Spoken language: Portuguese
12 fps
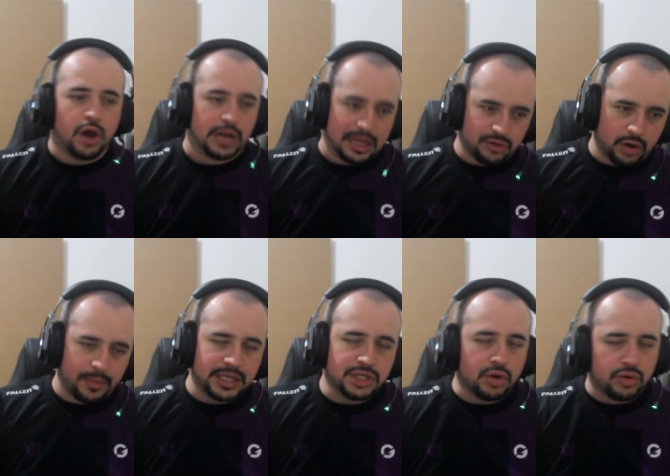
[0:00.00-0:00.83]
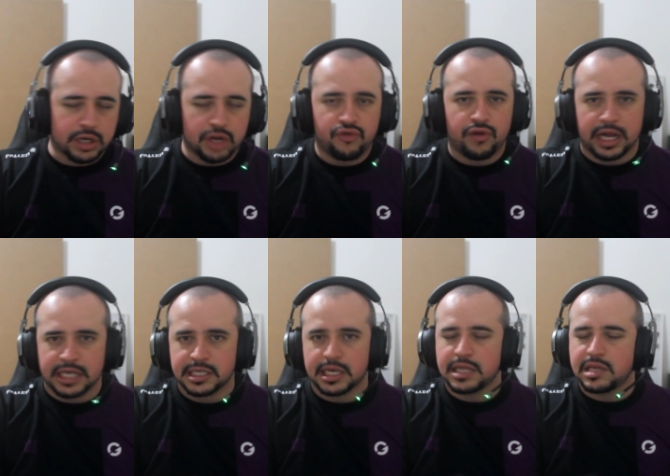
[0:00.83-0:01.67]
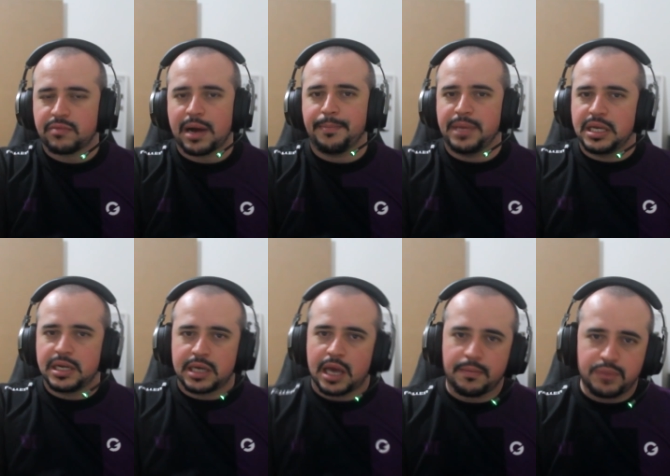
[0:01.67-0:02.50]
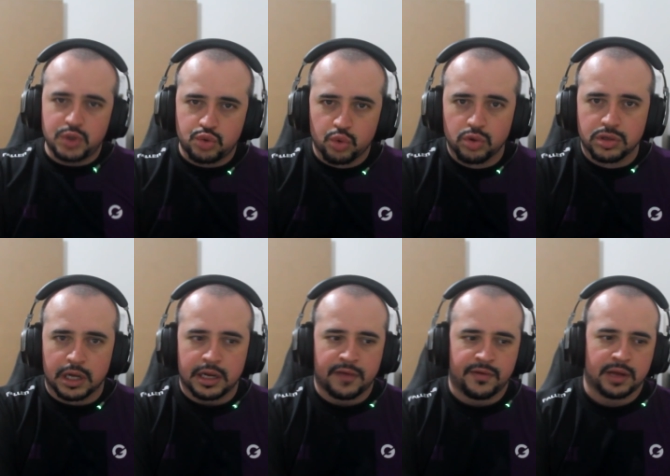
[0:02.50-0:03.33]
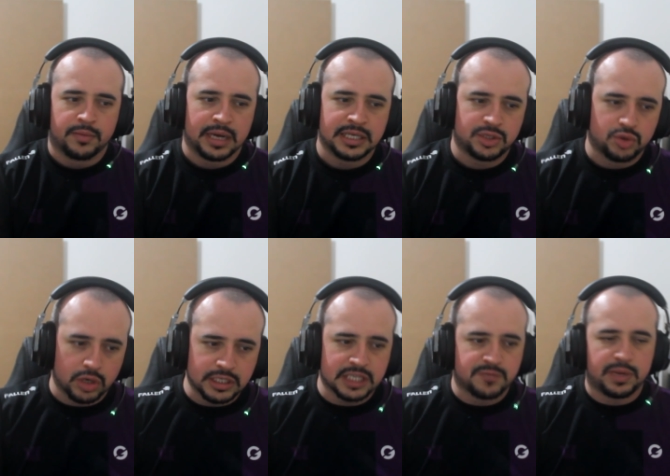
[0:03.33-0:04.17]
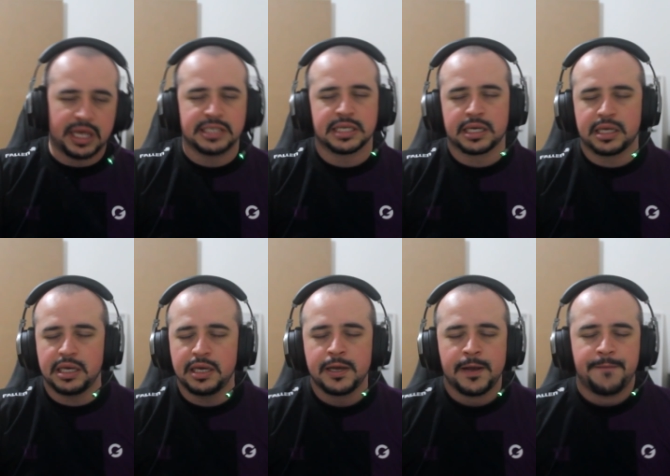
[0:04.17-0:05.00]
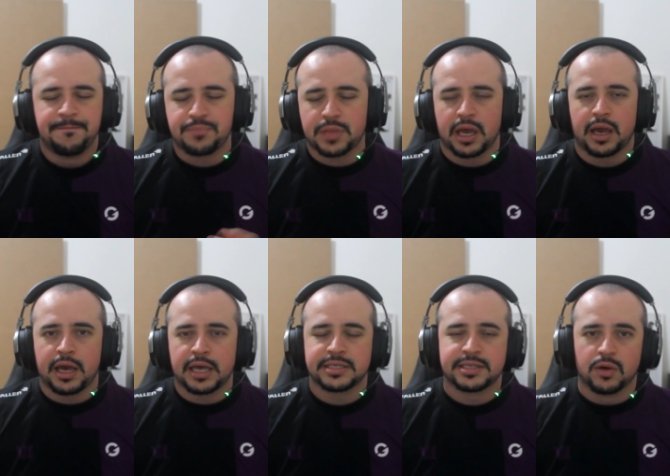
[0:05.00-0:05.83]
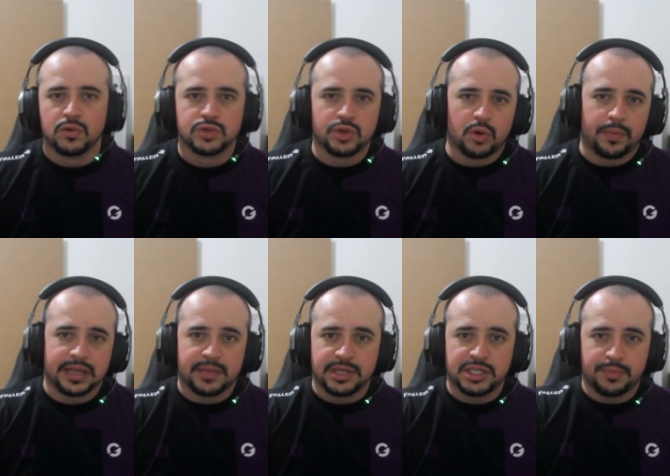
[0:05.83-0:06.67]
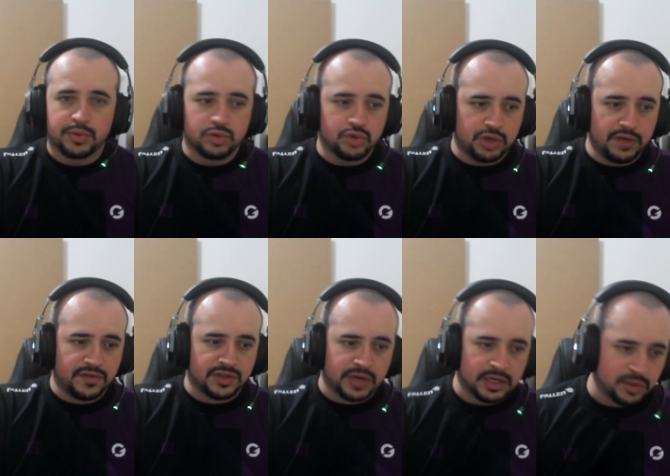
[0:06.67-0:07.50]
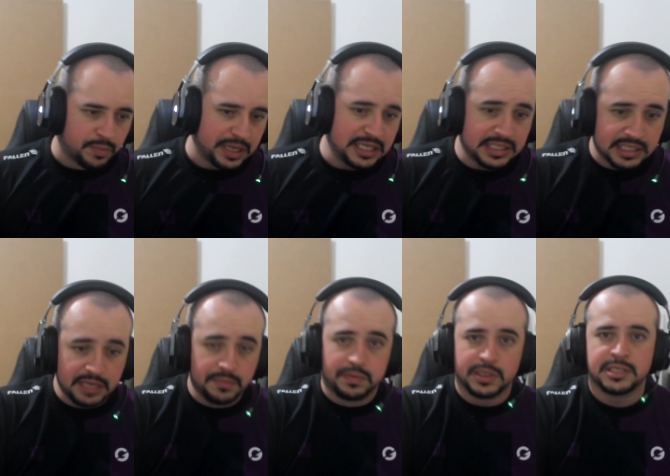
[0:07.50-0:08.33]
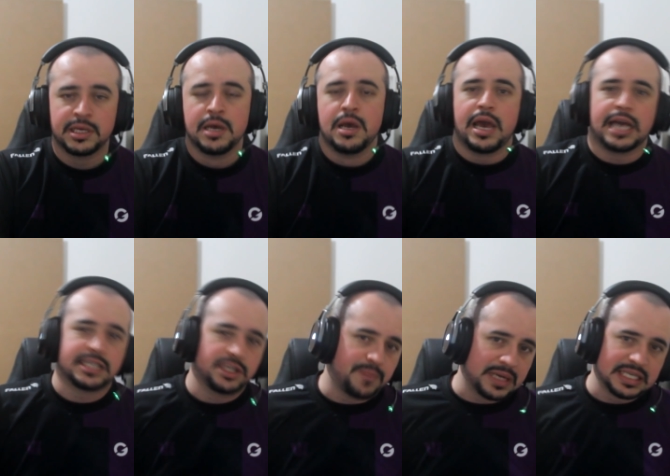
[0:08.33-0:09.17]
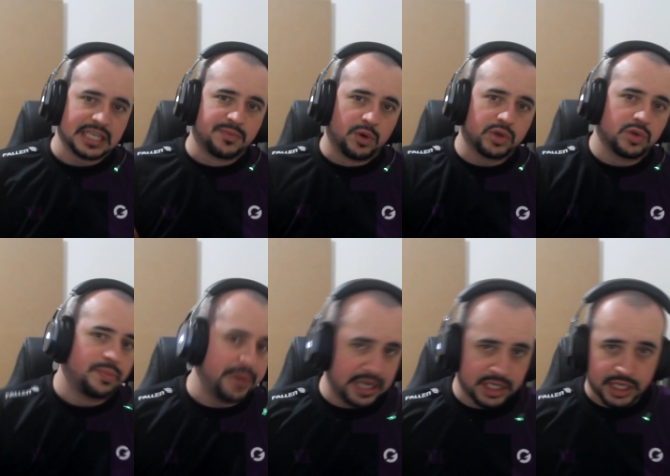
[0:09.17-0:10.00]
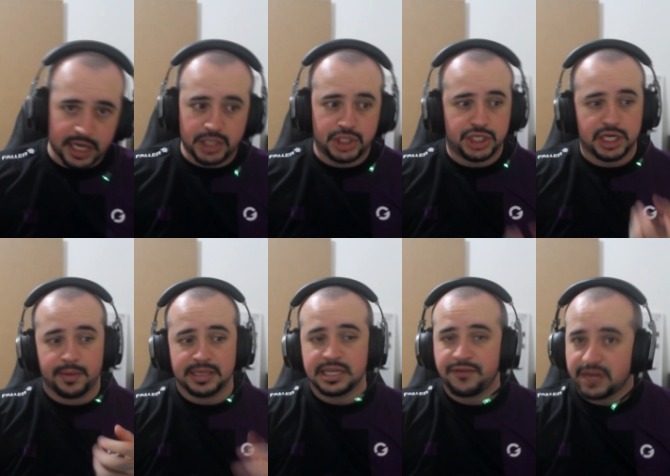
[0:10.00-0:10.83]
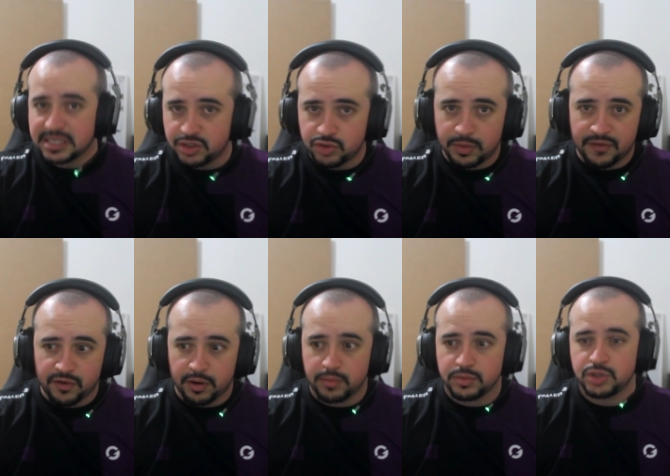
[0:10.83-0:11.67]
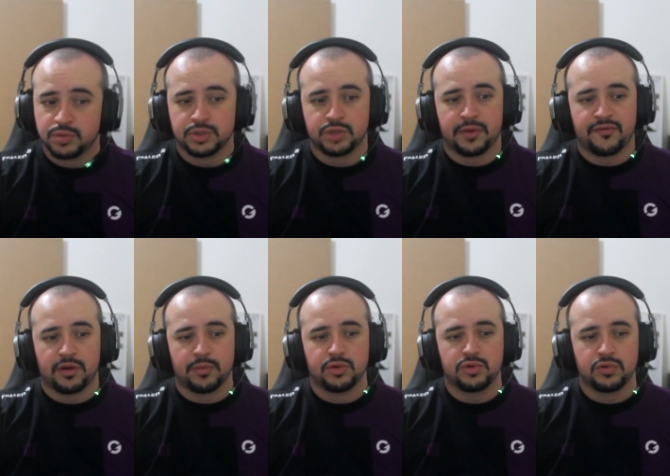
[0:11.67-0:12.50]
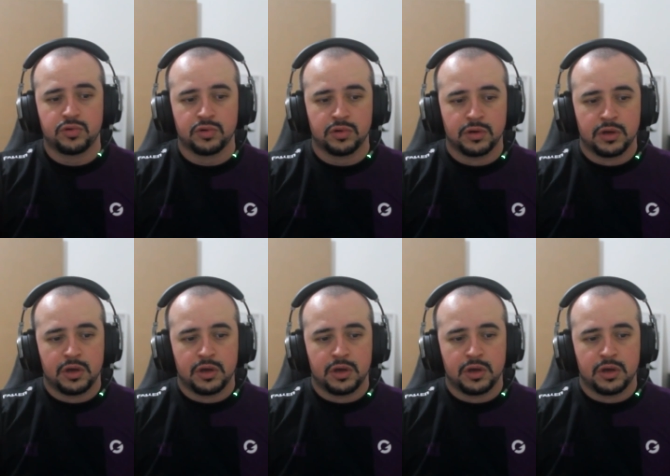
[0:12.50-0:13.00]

Naturalmente que a única diferença é que ele tem uma mira que é absurda, né, velho? Mas todas as plays aqui é, são, são completamente reproduzíveis, velho. São plays simples. Essa de passar smoke do B já é antiga, mas ele faz isso com uma forma, de, uma, de uma forma muito,